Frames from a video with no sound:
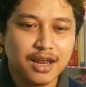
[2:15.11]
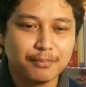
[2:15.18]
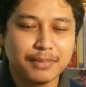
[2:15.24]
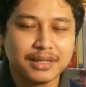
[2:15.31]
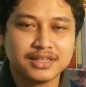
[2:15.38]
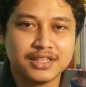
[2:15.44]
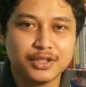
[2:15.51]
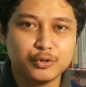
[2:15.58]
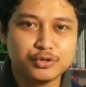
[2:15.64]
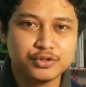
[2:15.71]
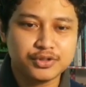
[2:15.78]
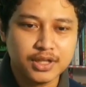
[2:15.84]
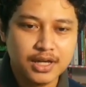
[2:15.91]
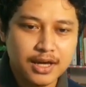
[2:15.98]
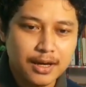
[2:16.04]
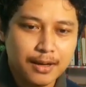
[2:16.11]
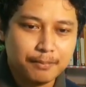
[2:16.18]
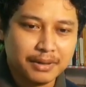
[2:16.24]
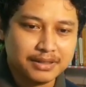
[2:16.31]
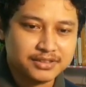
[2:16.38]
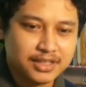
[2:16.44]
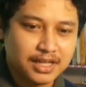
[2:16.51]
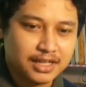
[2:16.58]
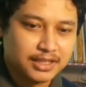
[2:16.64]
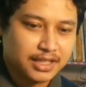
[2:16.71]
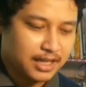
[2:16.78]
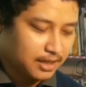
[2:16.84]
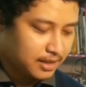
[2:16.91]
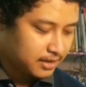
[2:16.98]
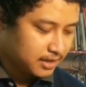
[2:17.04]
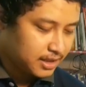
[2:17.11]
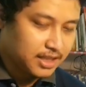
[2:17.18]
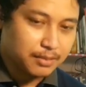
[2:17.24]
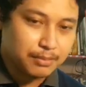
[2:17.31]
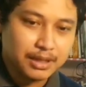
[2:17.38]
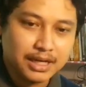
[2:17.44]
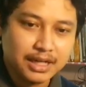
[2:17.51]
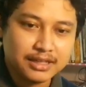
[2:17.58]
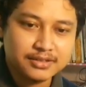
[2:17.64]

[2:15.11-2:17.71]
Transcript: dalam Matius pasal yang ke-13